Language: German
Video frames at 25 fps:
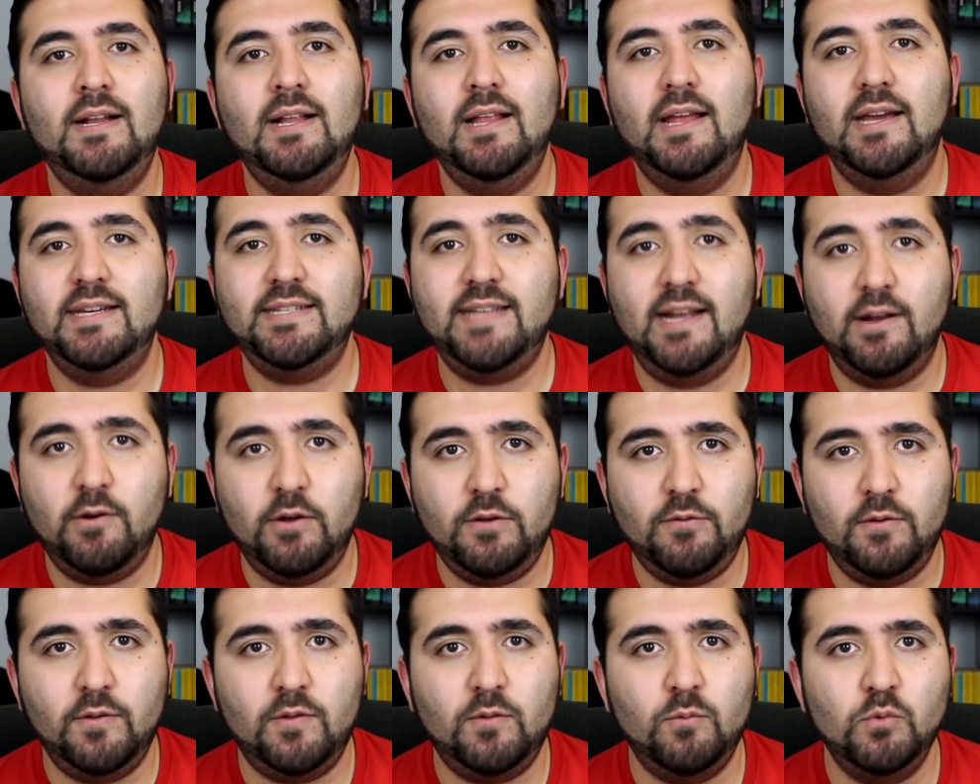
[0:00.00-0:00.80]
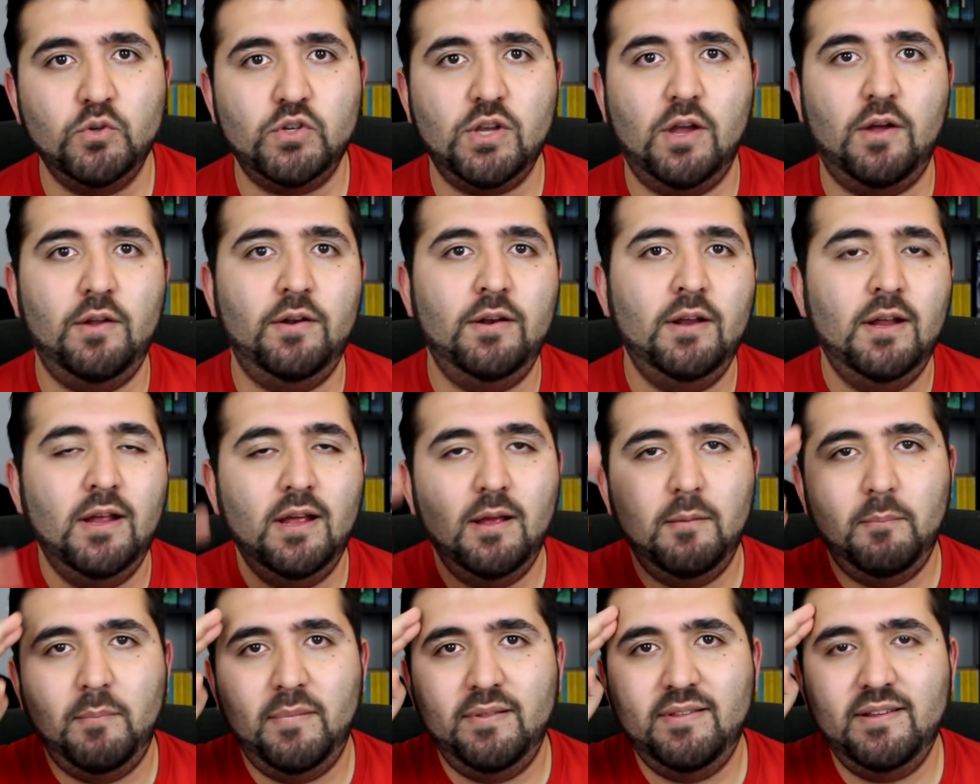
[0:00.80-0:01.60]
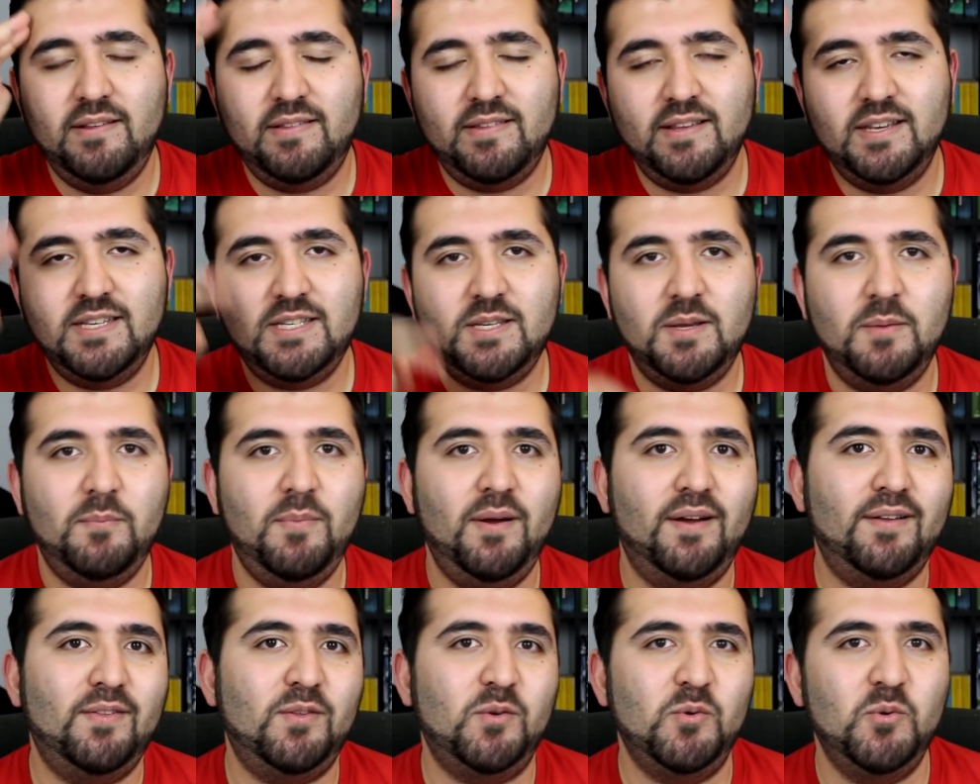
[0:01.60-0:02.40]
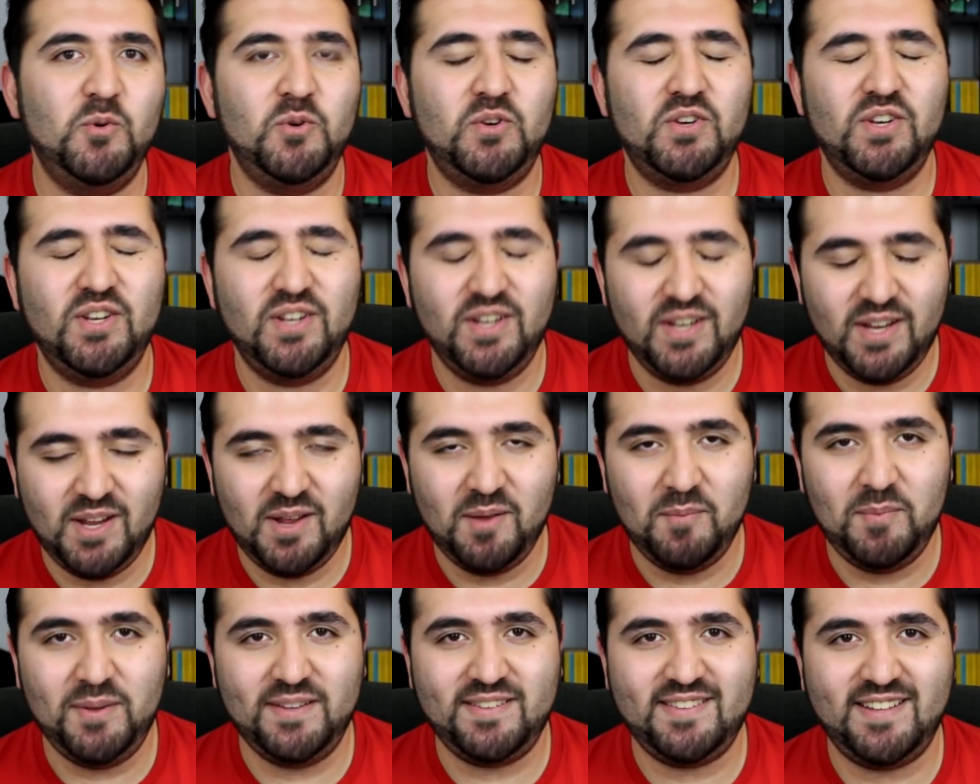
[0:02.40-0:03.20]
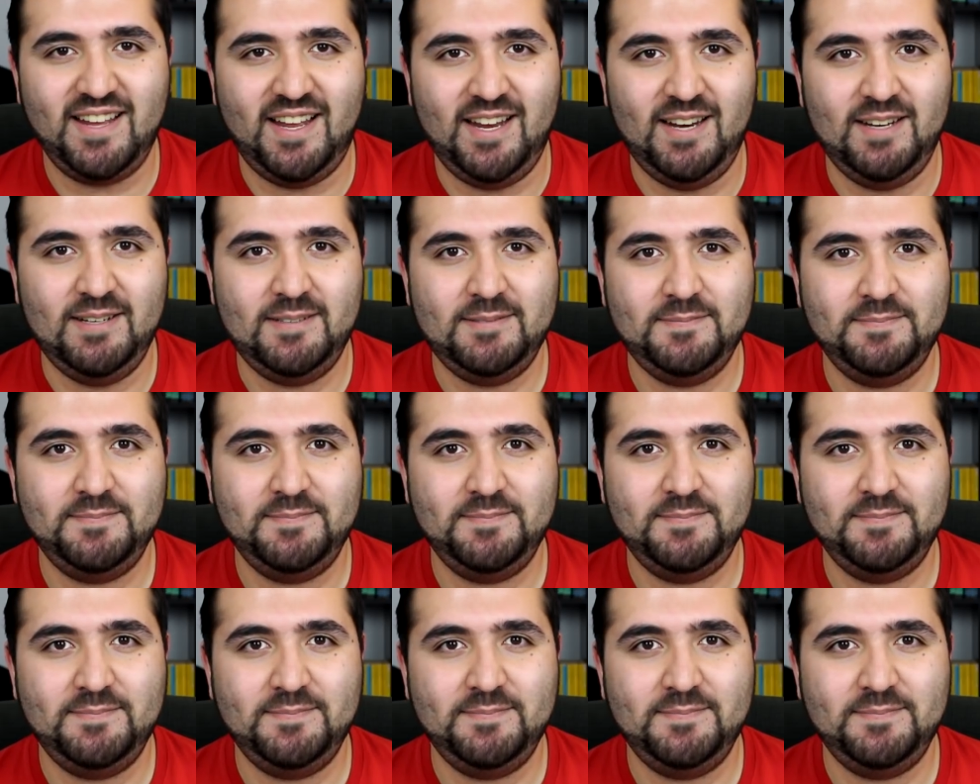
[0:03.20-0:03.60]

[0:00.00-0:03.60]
Ich danke euch fürs Zuschauen. Man sieht sich. Macht's gut. Bis dann.